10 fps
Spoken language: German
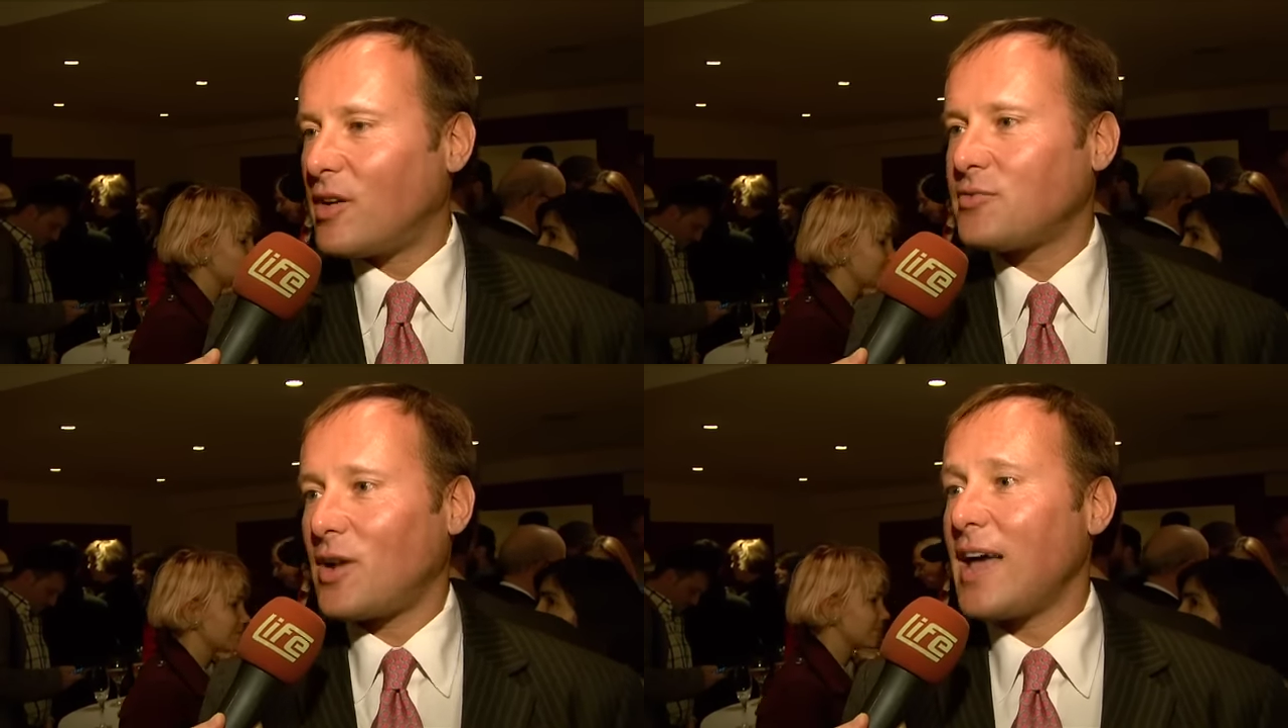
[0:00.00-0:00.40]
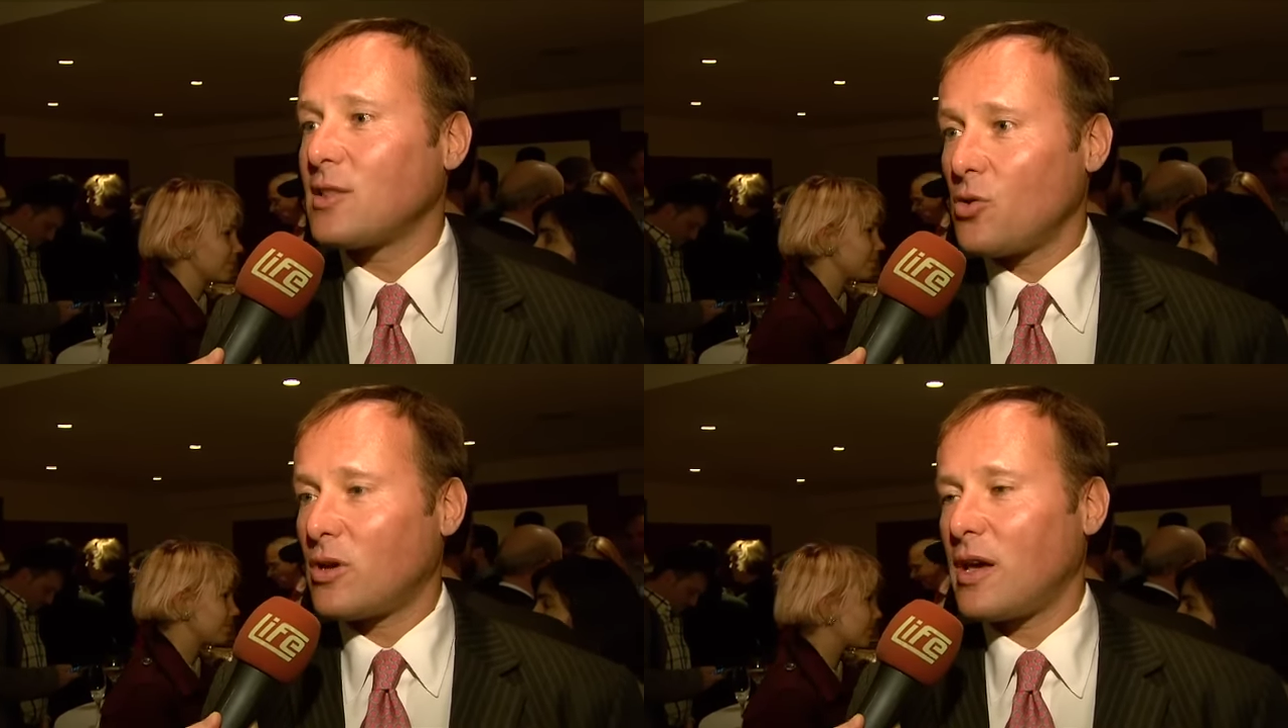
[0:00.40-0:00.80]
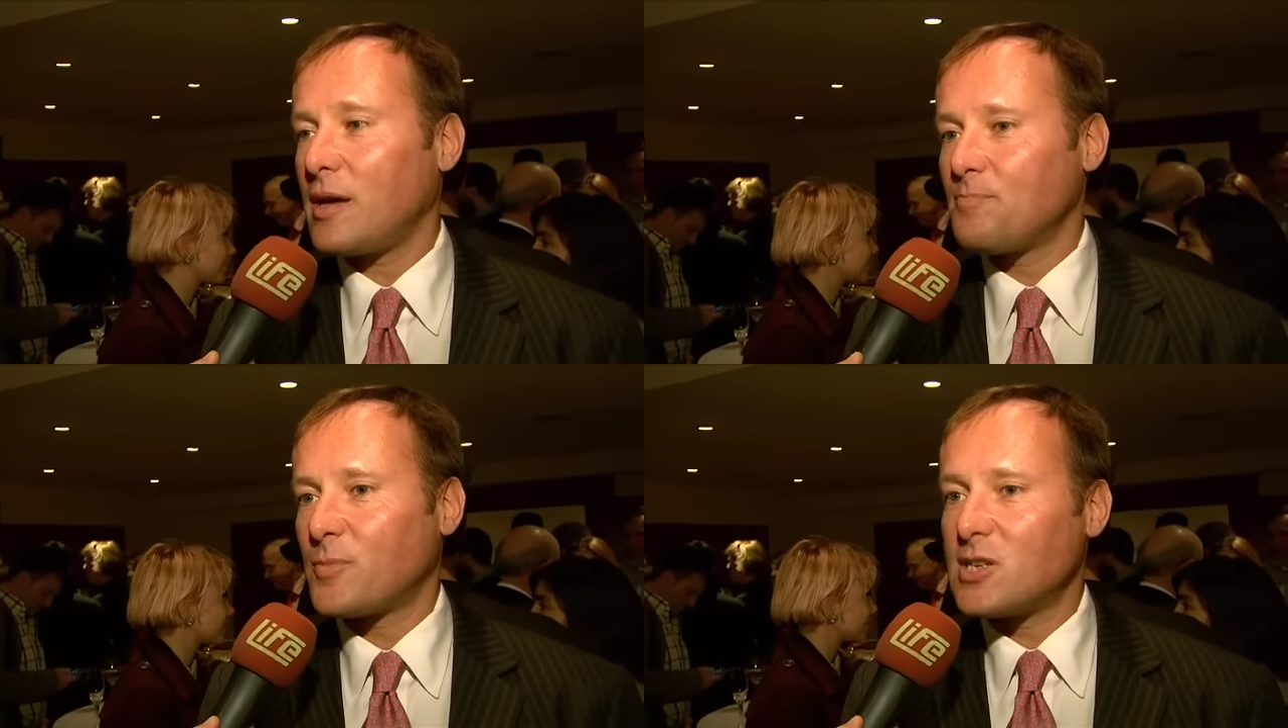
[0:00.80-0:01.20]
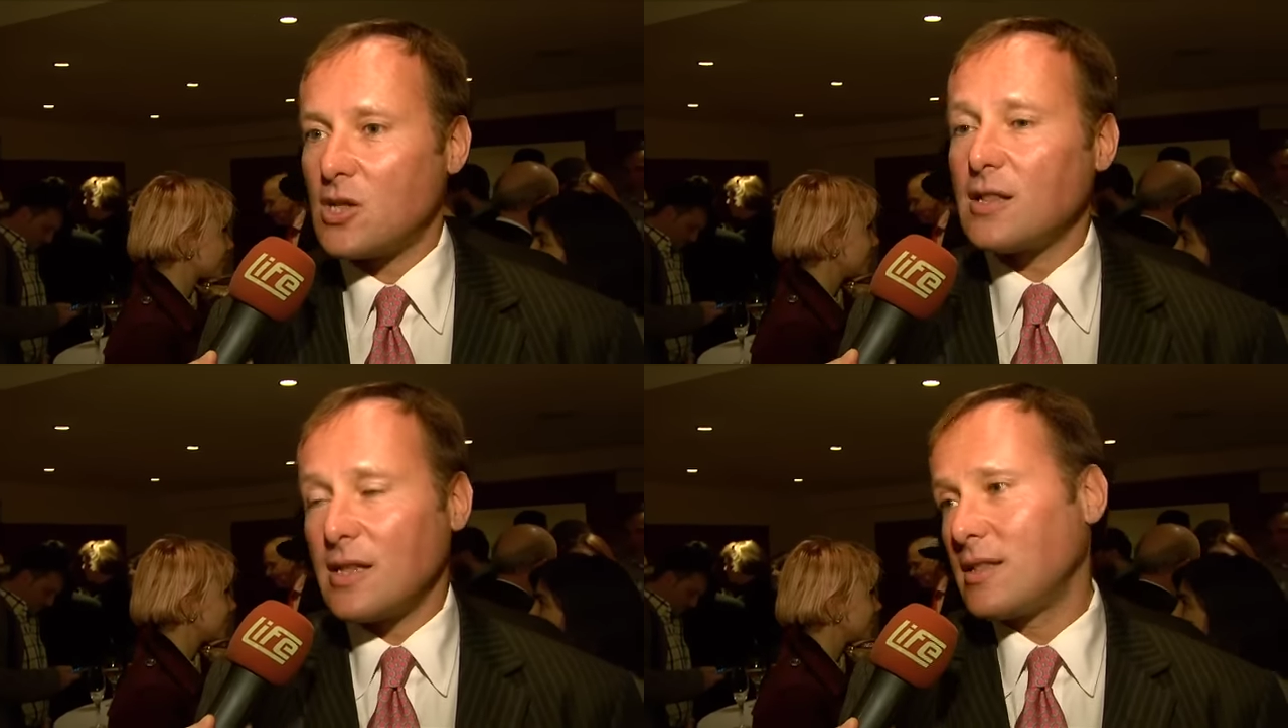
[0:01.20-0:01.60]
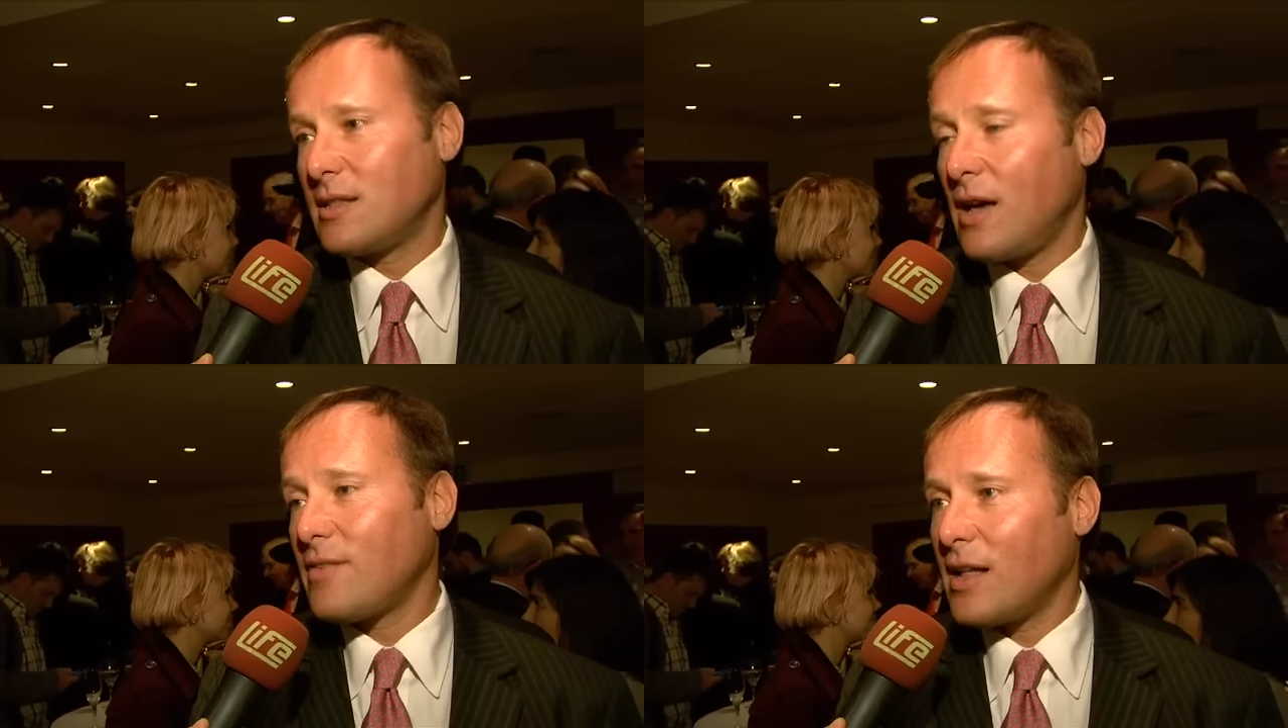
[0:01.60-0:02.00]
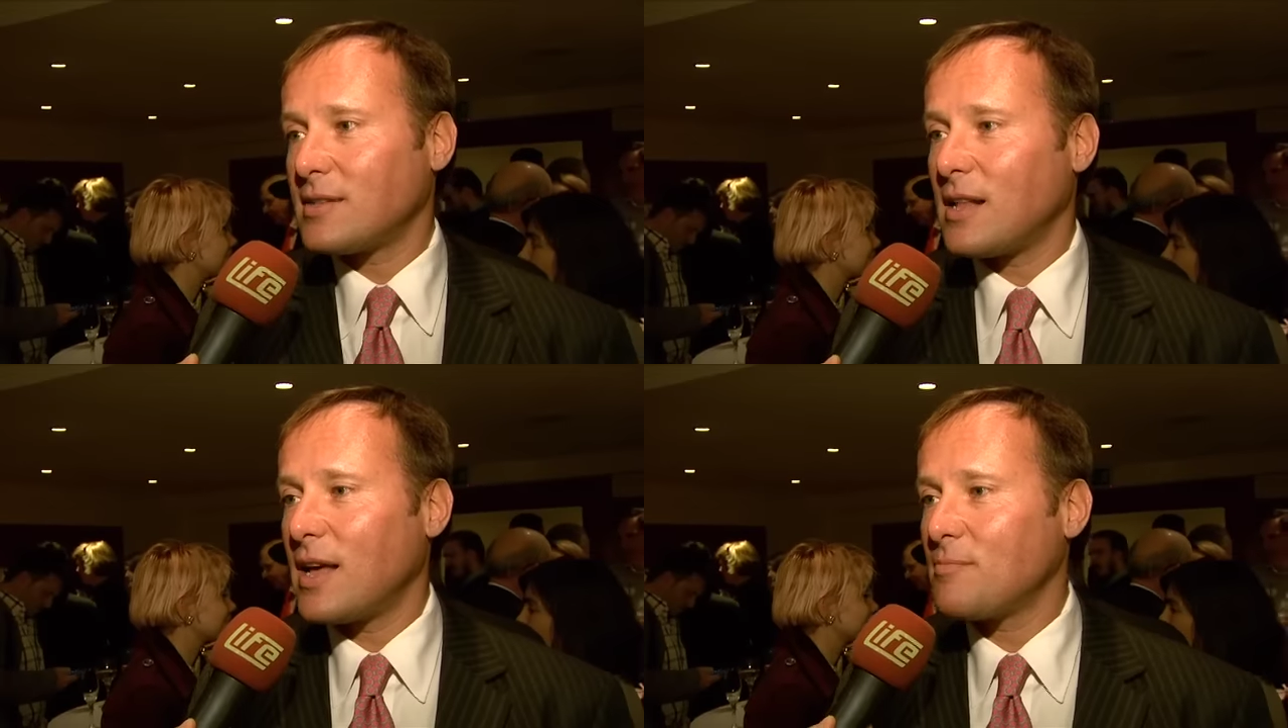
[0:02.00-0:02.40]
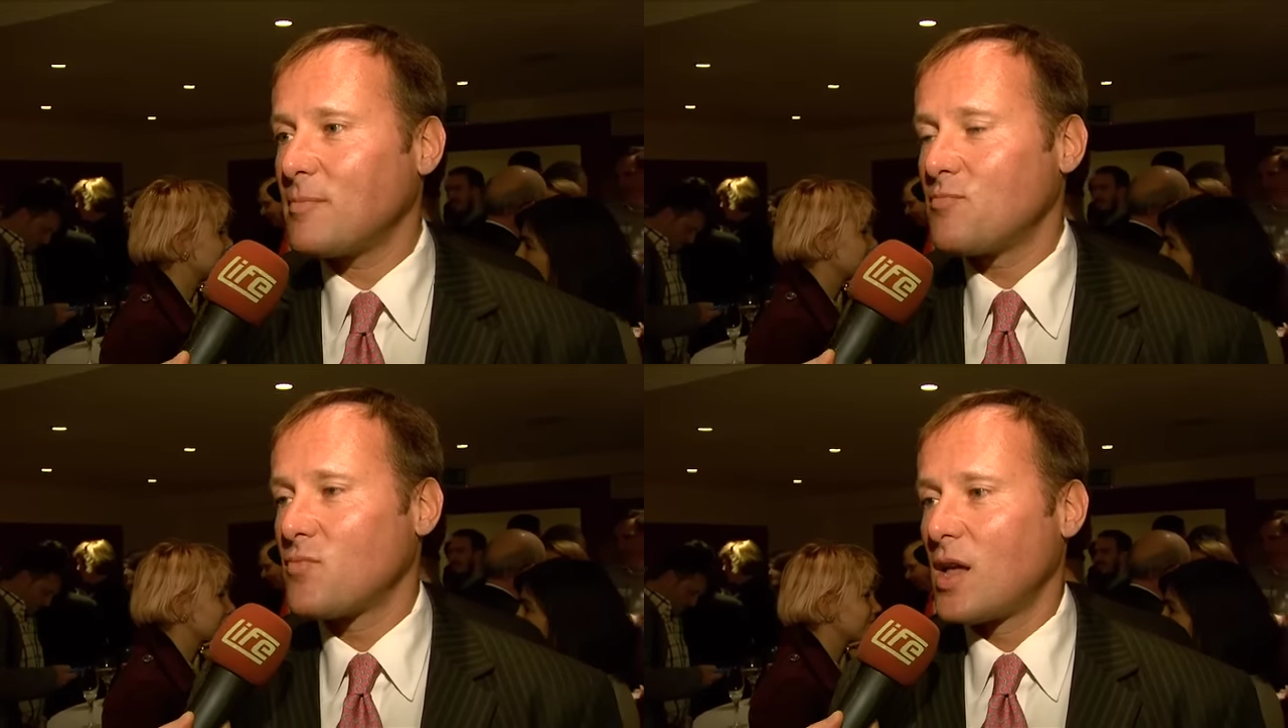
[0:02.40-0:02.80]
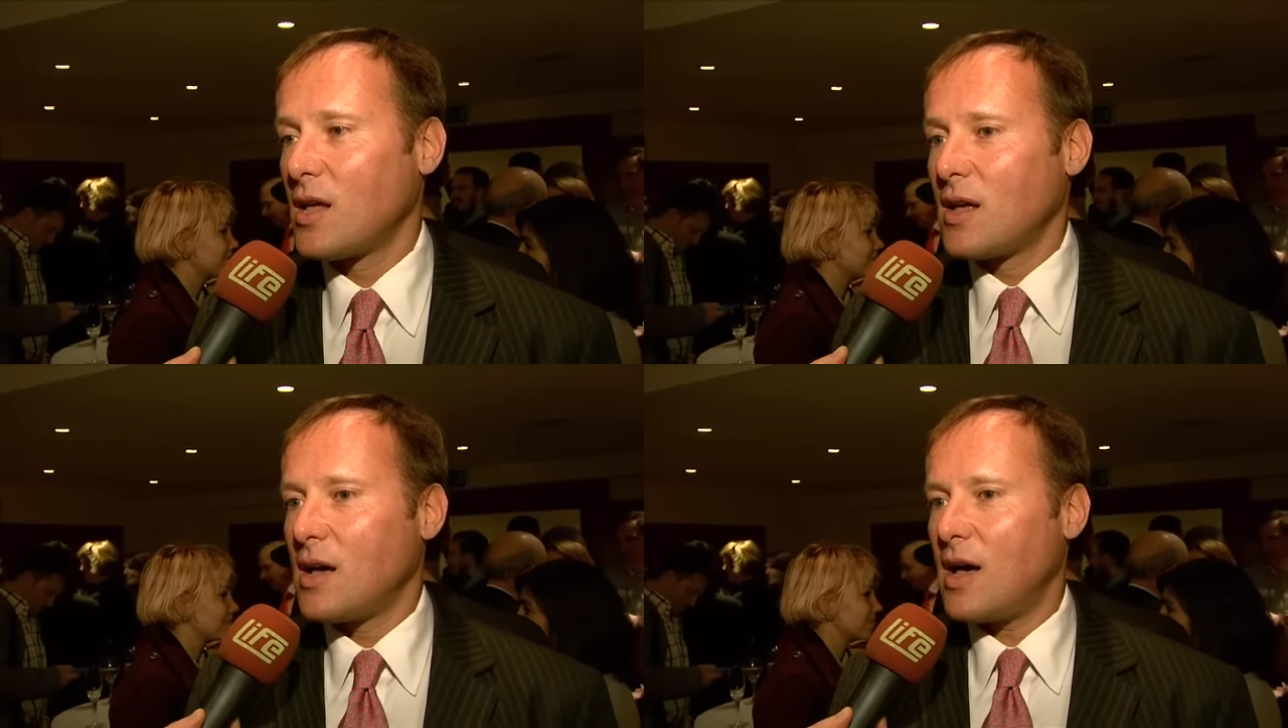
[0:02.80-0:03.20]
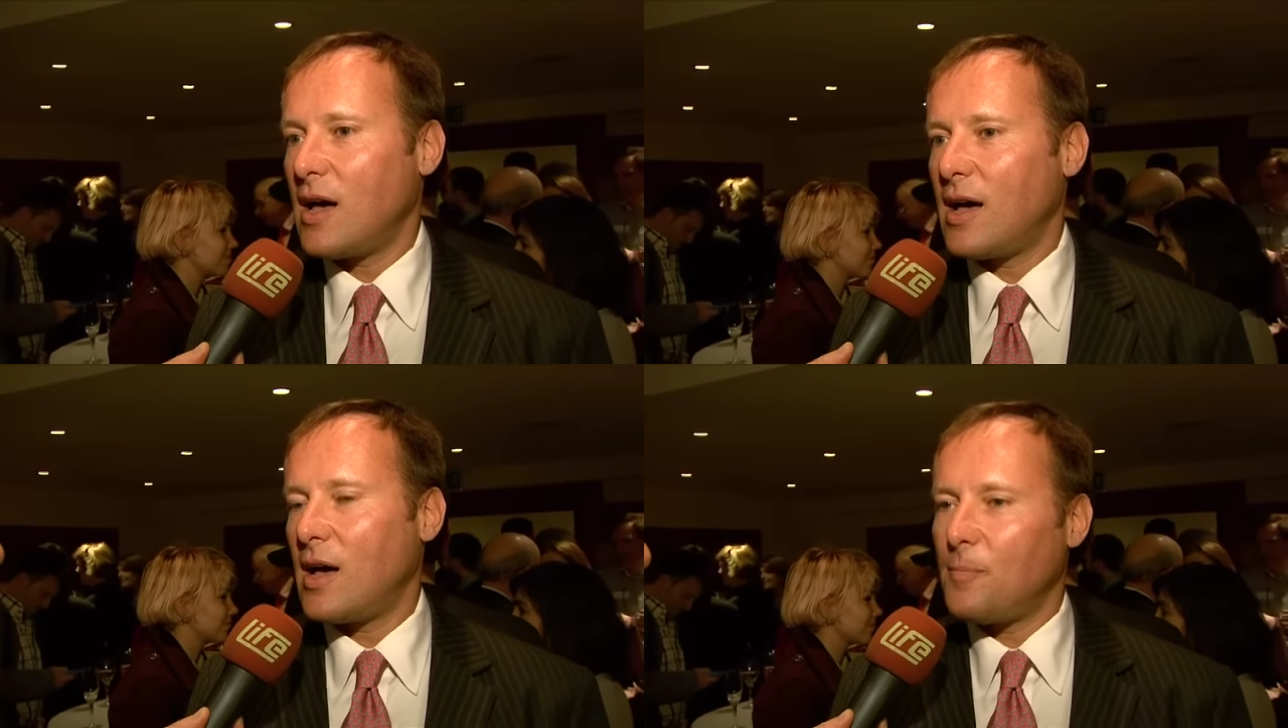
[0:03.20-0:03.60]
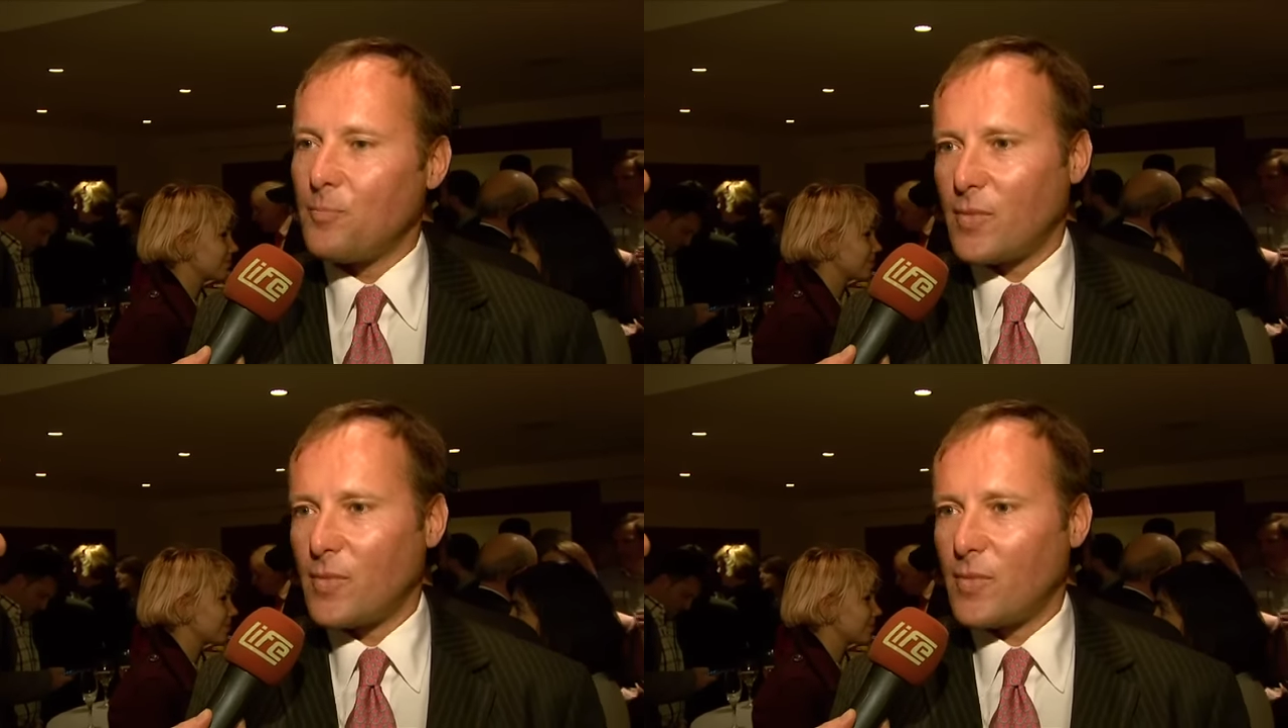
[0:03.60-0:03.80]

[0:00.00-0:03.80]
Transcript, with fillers: was für Eindrücke die Stadt, in der wir jetzt leben, äh,